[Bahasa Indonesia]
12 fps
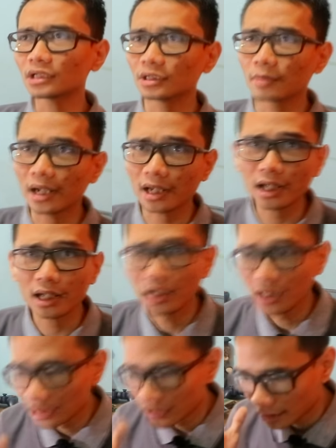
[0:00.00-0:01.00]
Dimana
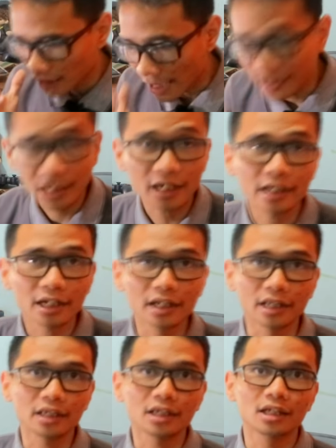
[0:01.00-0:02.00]
akhir-akhir
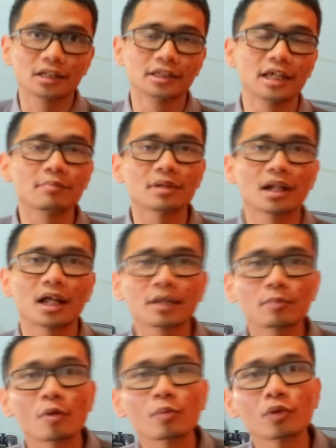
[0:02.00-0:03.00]
ini game yang
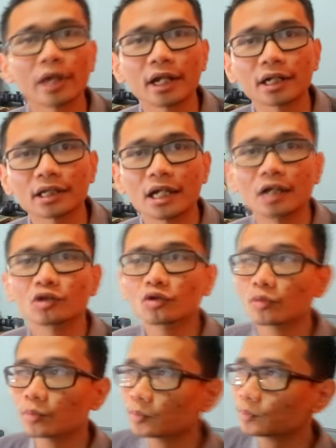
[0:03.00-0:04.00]
lagi populer
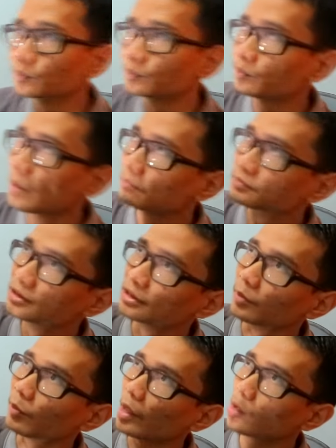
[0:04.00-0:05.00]
yaitu
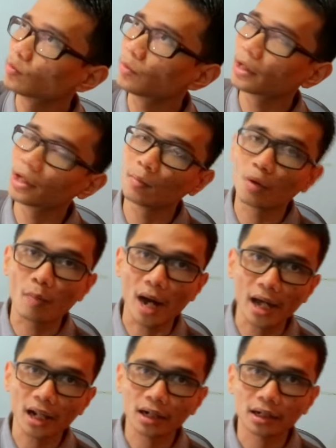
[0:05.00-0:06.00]
PUBG, PUBG
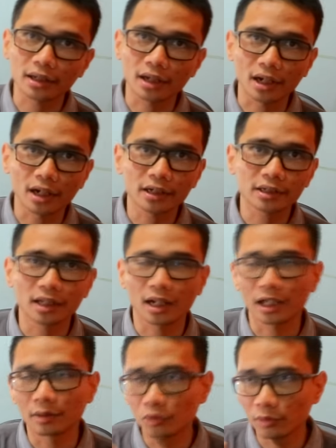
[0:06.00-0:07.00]
Mobile ya kan yang
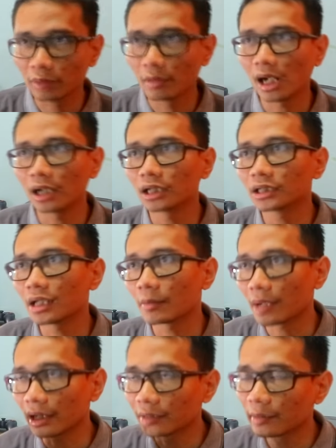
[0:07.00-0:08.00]
lagi booming banget, yang
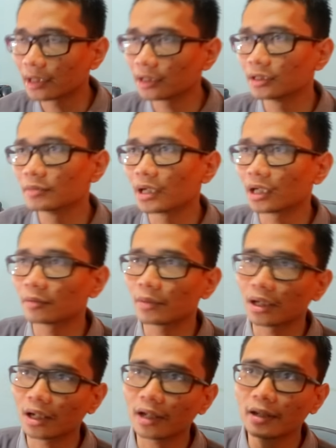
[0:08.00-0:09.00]
lagi mainin di
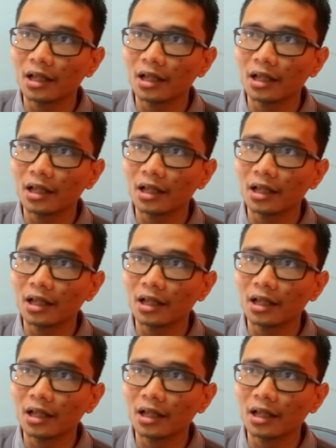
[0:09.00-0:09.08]
mana-mana.